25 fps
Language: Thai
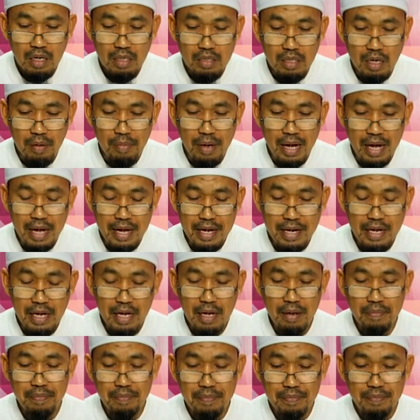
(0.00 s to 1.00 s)
ต่อไปนะ
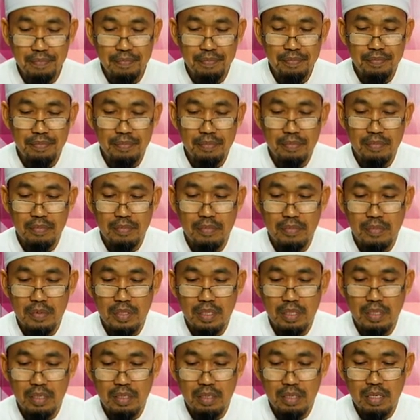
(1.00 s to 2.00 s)
ครับ
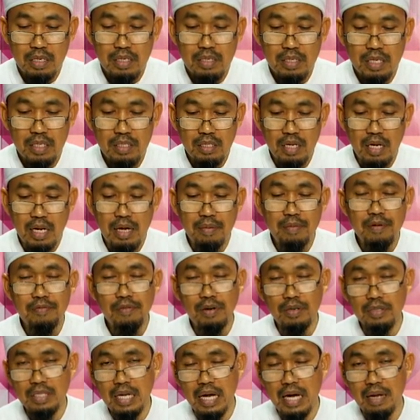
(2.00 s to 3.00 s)
ท่านเชคซอเลห์บิน
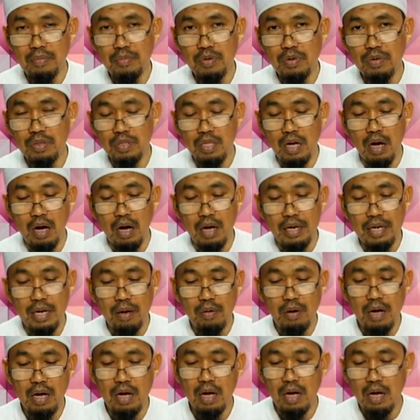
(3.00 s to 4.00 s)
ฟาวซานพูดต่อ
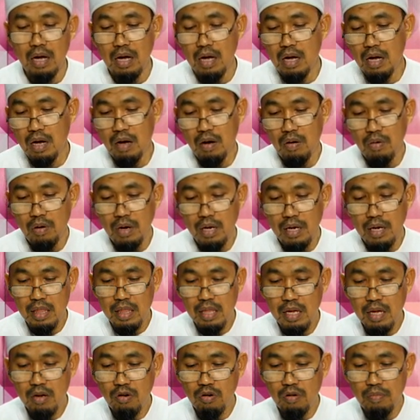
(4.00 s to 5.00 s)
นะว่าวะ
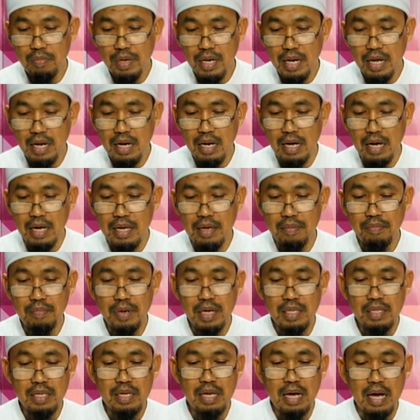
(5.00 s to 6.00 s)
ซีรุนมินัลอะอิม
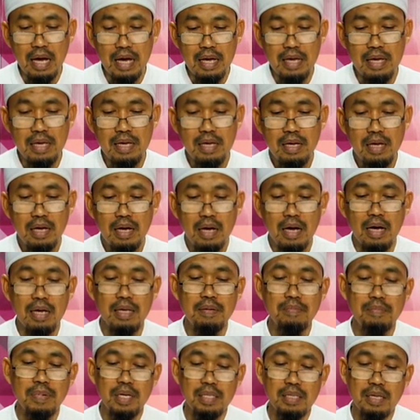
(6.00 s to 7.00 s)
มะติอัย
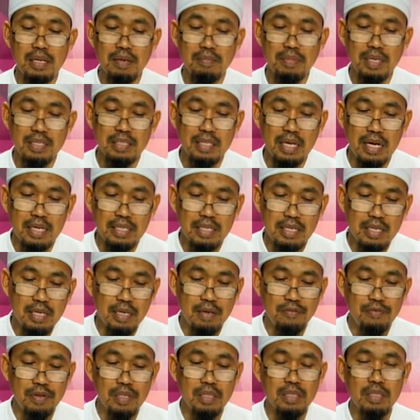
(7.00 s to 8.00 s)
อิมมะติลมัสาญิ
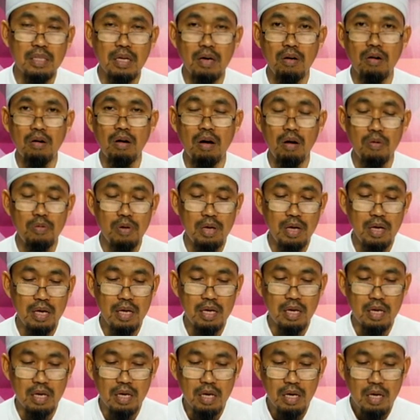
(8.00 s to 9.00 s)
ดีฟิตตะรอวี
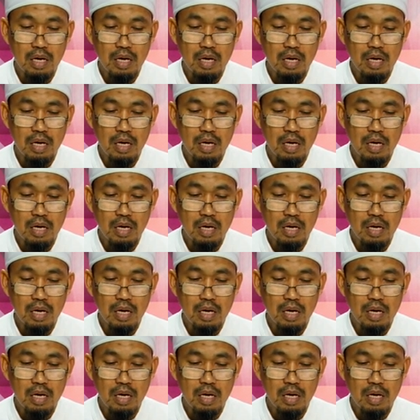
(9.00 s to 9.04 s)
ฮิ